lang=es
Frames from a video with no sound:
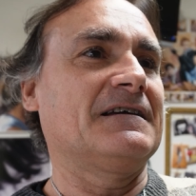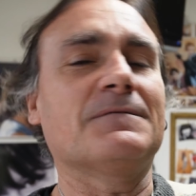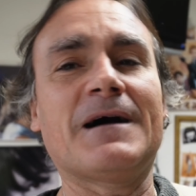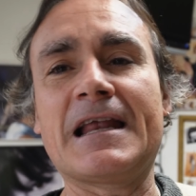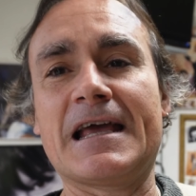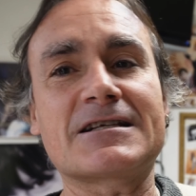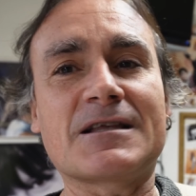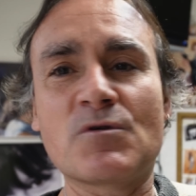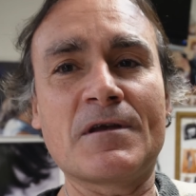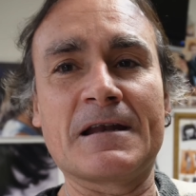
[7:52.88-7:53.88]
Y vale,
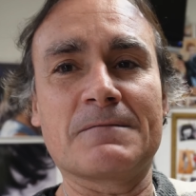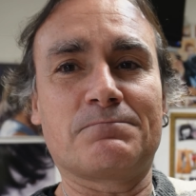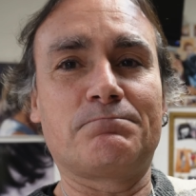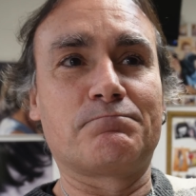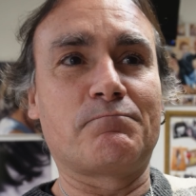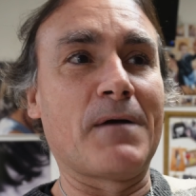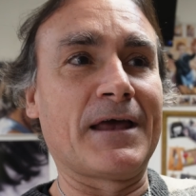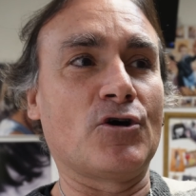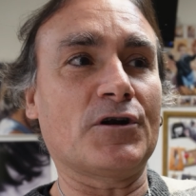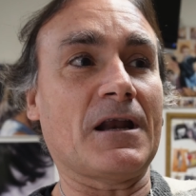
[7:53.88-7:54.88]
está muy bien,
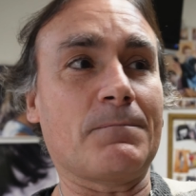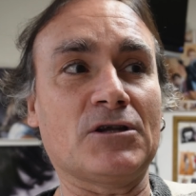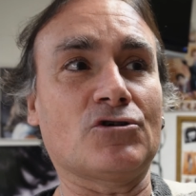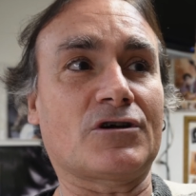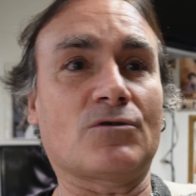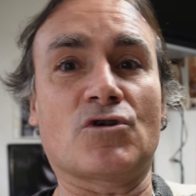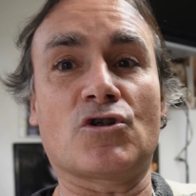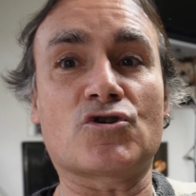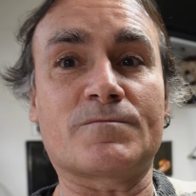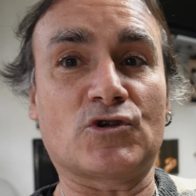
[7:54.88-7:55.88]
pero repito que uno
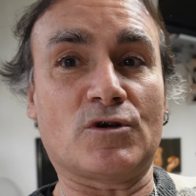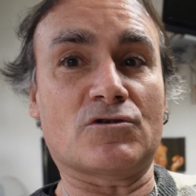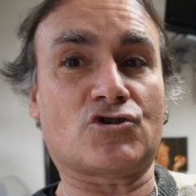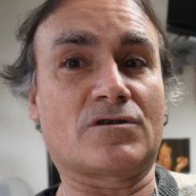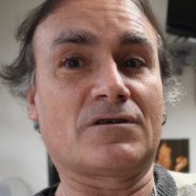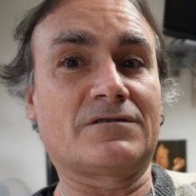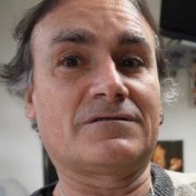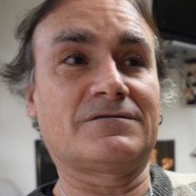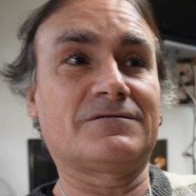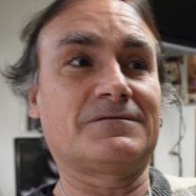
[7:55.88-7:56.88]
de los motivos
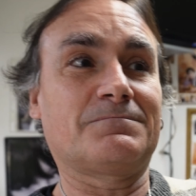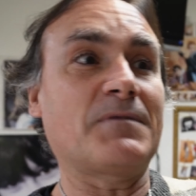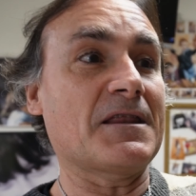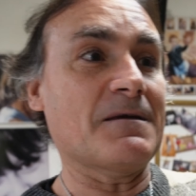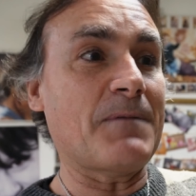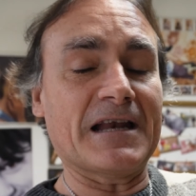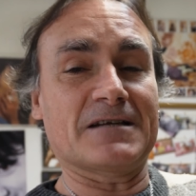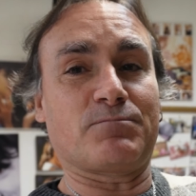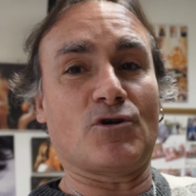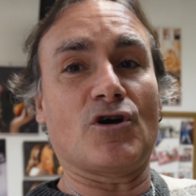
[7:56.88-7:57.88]

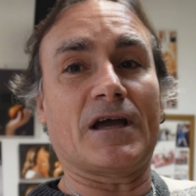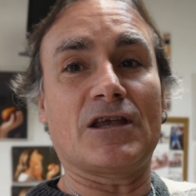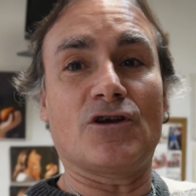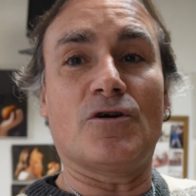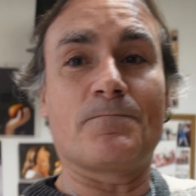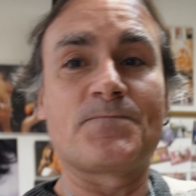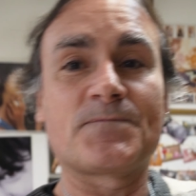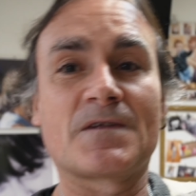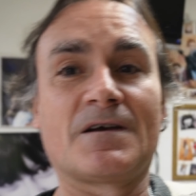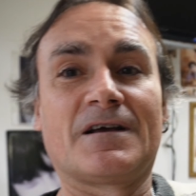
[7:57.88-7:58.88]
principales por lo que yo
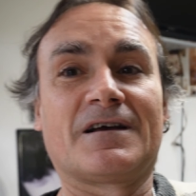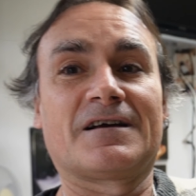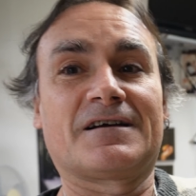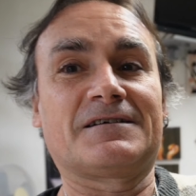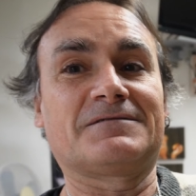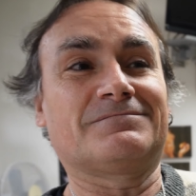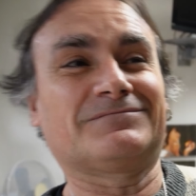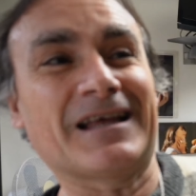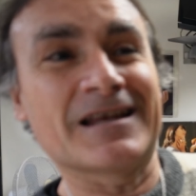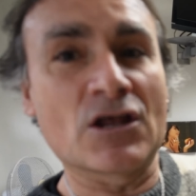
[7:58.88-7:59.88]

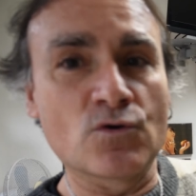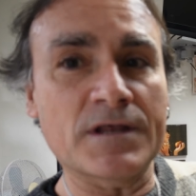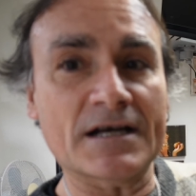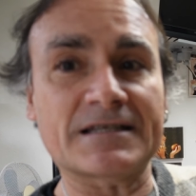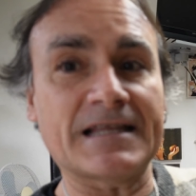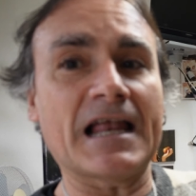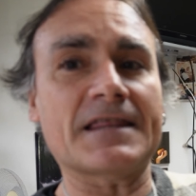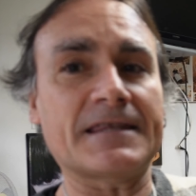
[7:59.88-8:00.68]
tenía dudas de la